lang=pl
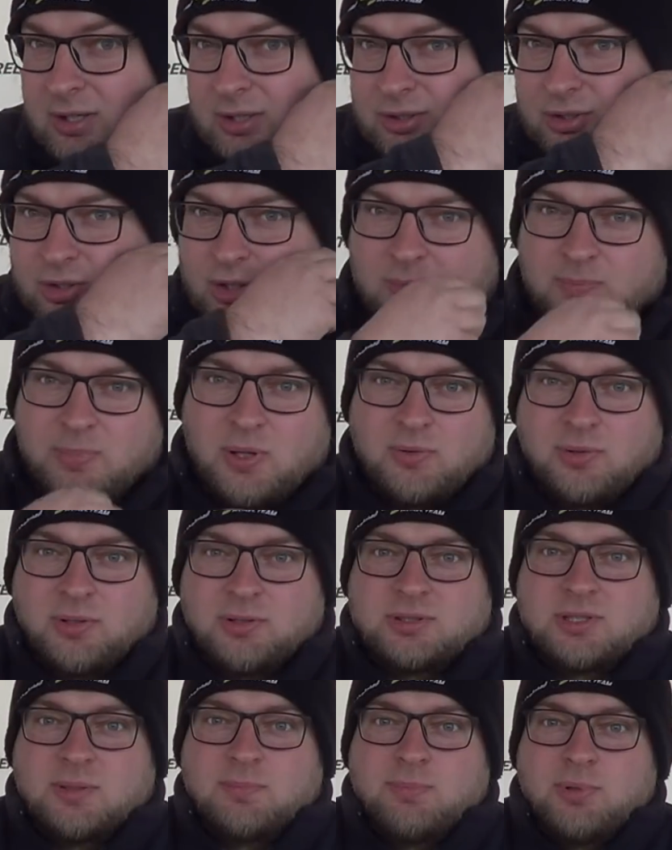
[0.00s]
siąpał
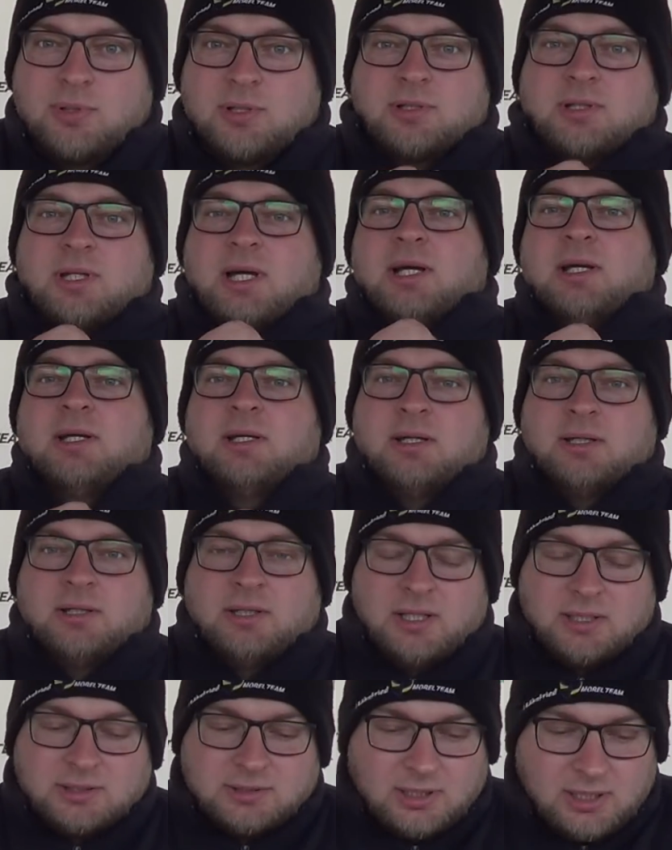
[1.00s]
nosem, pogoda
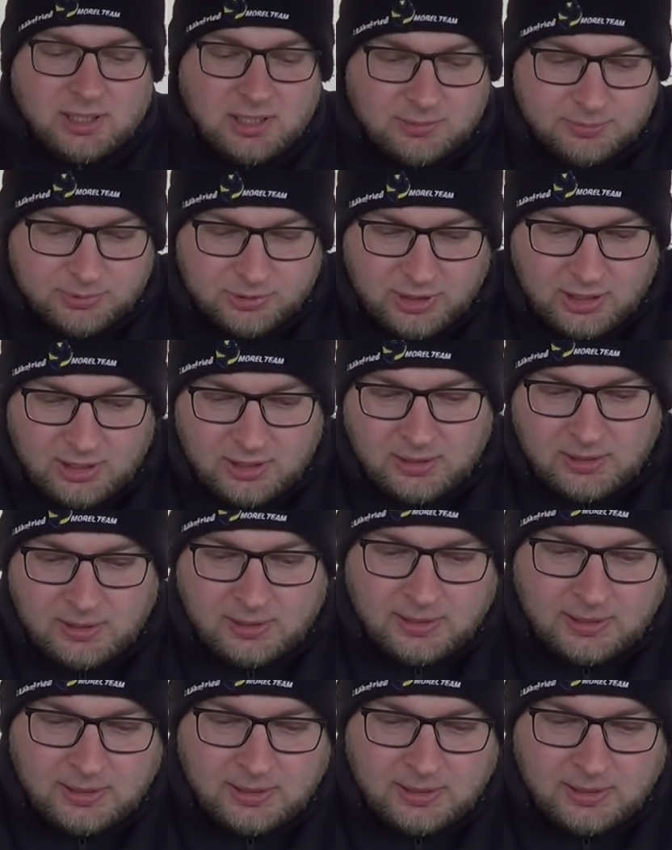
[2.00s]
nie jest najlepsza.